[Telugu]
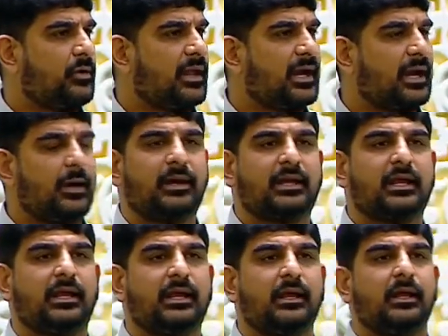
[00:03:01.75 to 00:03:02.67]
ఉన్నారు
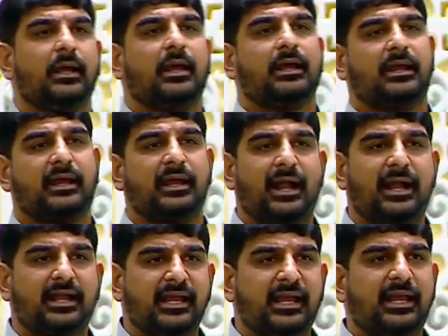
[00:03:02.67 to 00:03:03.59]
కాబట్టి ఈ ఆ
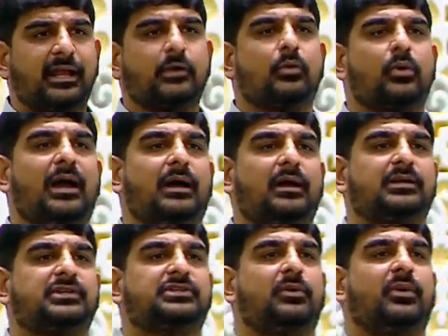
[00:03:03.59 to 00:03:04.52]
నీళ్ళని కూడా
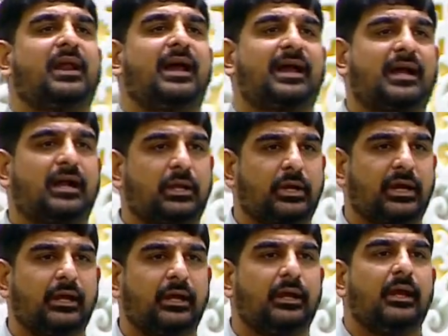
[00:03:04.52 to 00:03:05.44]
చివరి
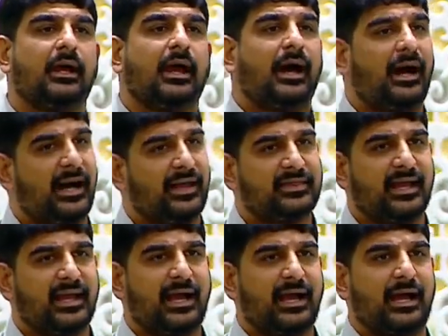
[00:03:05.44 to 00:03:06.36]
ఆయకట్టుకి
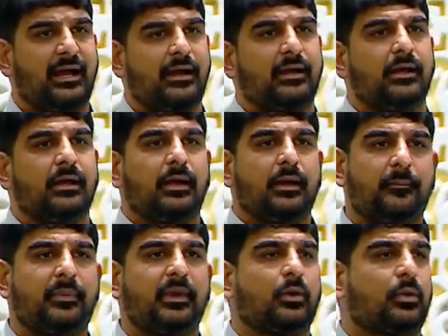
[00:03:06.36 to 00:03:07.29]
అందేలాగా
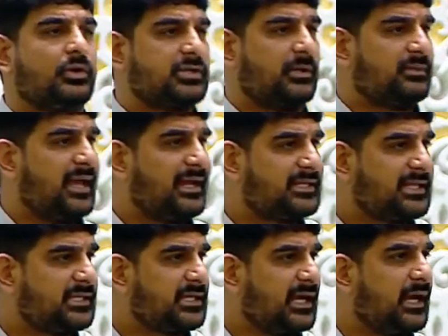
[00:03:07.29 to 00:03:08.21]
మీరు కొంచెం
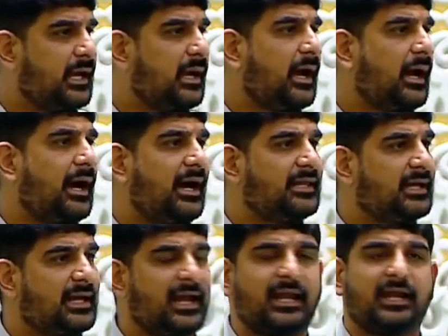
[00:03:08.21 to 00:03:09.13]
దయచేసి
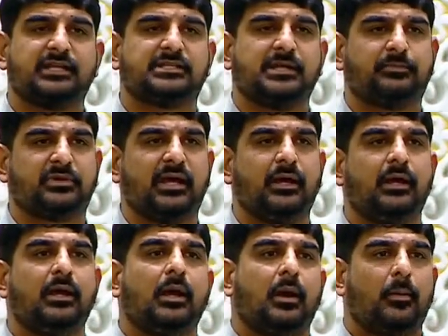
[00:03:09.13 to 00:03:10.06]
అధికారులకి చెప్తే
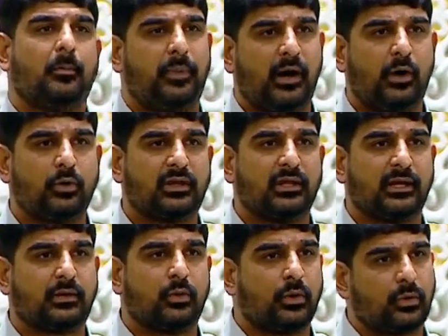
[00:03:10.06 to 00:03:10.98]

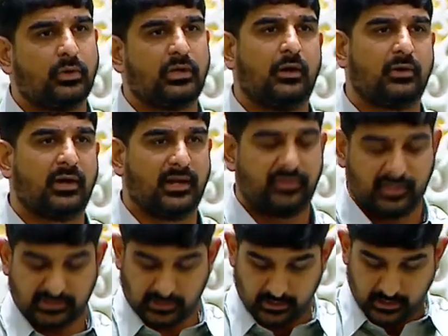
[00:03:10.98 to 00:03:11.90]
బాగుంటుందని కోరుకుంటా ఉన్నాను
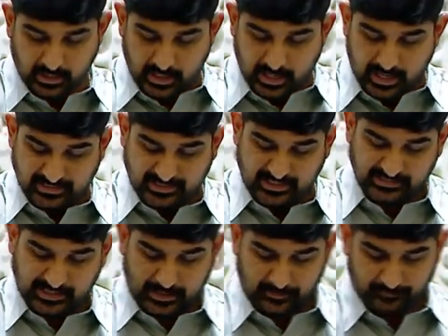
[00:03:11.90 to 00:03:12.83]
అధ్యక్ష అధ్యక్ష